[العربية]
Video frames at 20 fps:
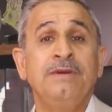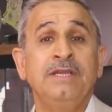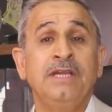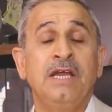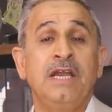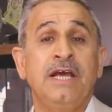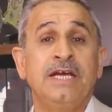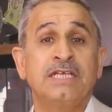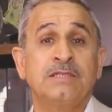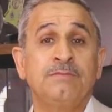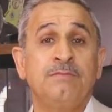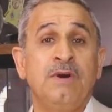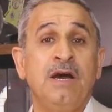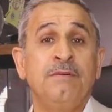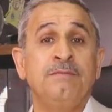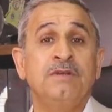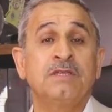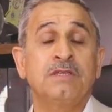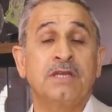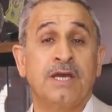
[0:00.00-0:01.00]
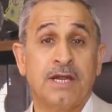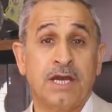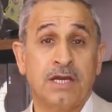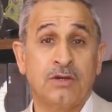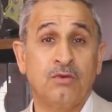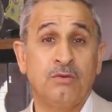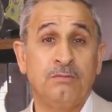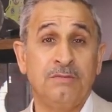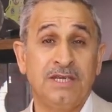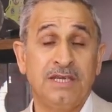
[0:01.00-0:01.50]
من الاسباب
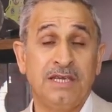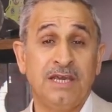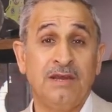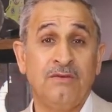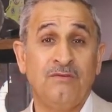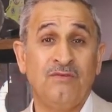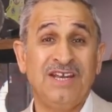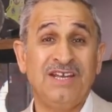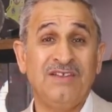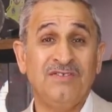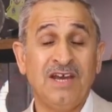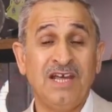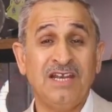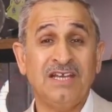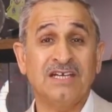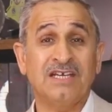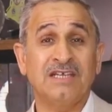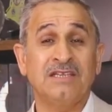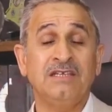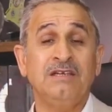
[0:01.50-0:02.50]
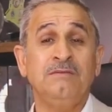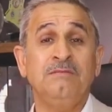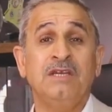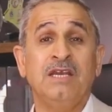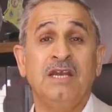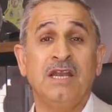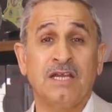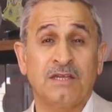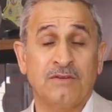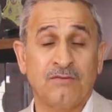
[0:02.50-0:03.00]
التراكميه فلذلك كثير من
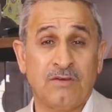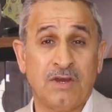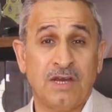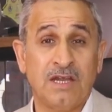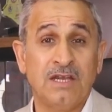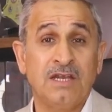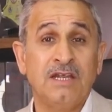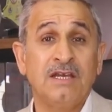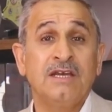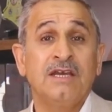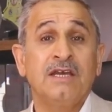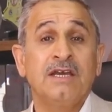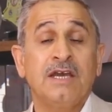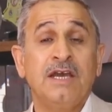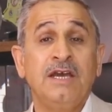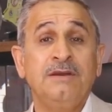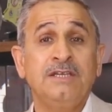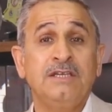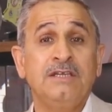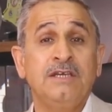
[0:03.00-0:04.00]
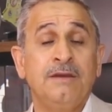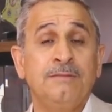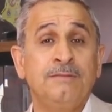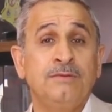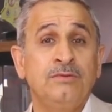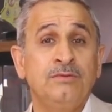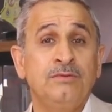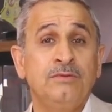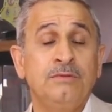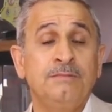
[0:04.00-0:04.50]
الاطفال قد
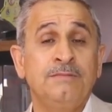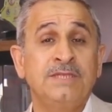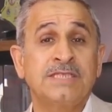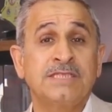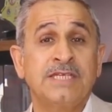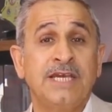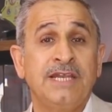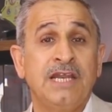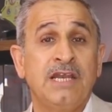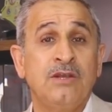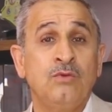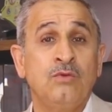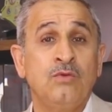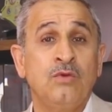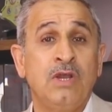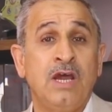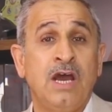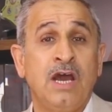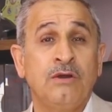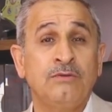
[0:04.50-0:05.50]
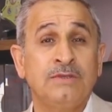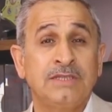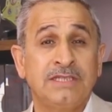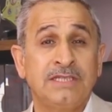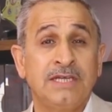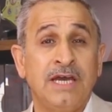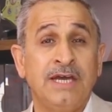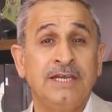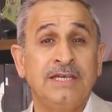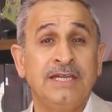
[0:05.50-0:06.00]
يبدون بالسنه الاولى او
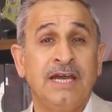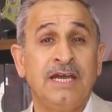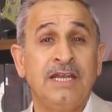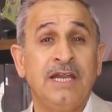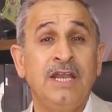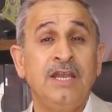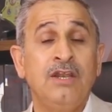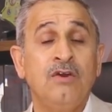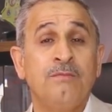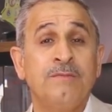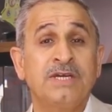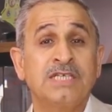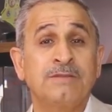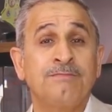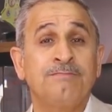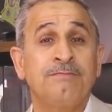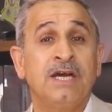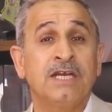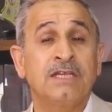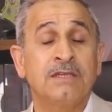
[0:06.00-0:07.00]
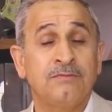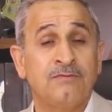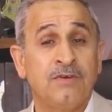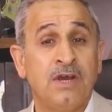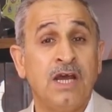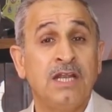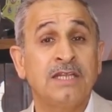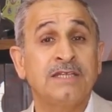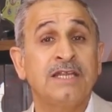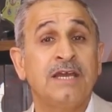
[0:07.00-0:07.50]
الثانيه على انهم
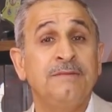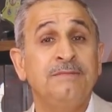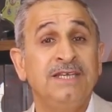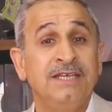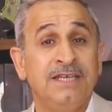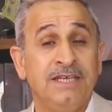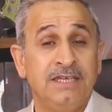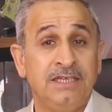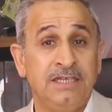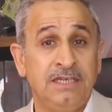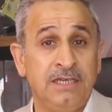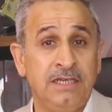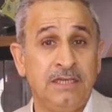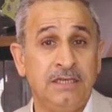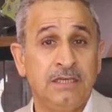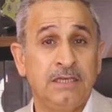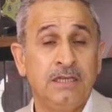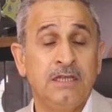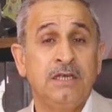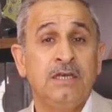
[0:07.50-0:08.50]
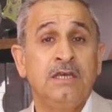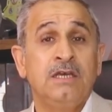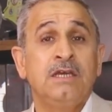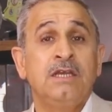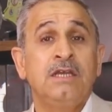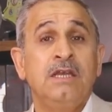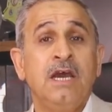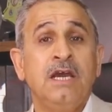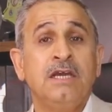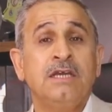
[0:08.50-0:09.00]
اطفال طبيعيين
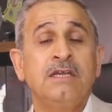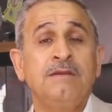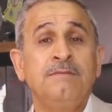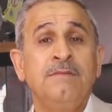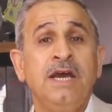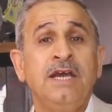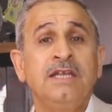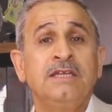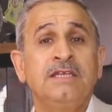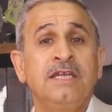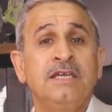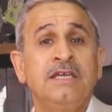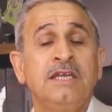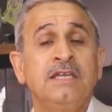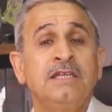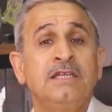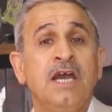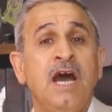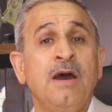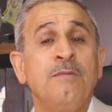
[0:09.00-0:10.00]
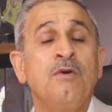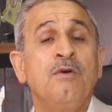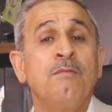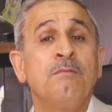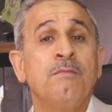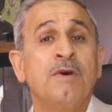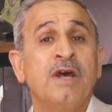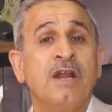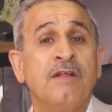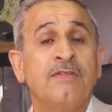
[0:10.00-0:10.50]
لكن ما
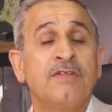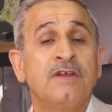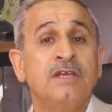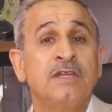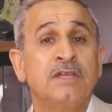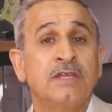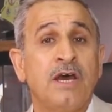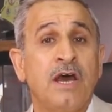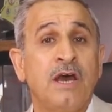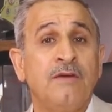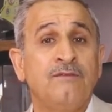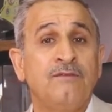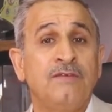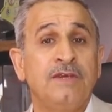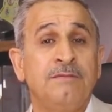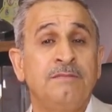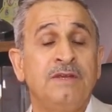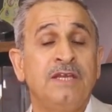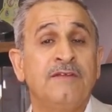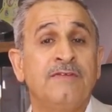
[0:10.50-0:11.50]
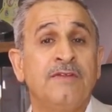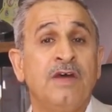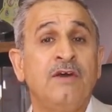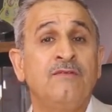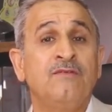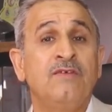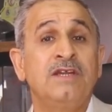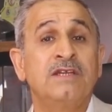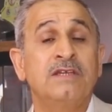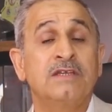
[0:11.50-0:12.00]
ينتابهم مرض اضافي
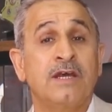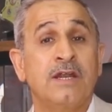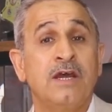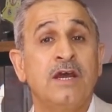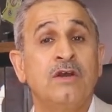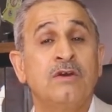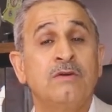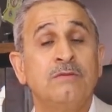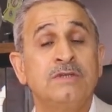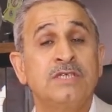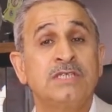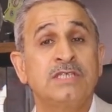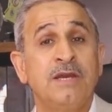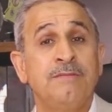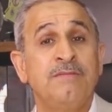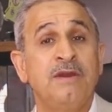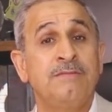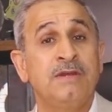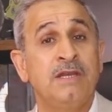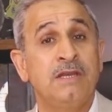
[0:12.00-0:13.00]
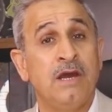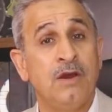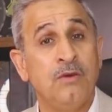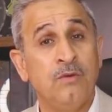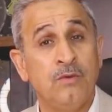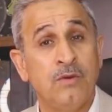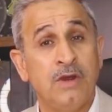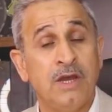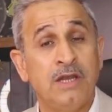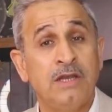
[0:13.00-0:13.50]
بالاضافه للتراكم السببي
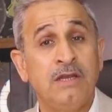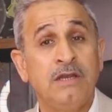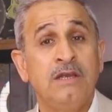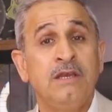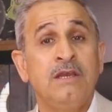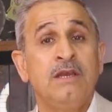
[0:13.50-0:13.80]
الاول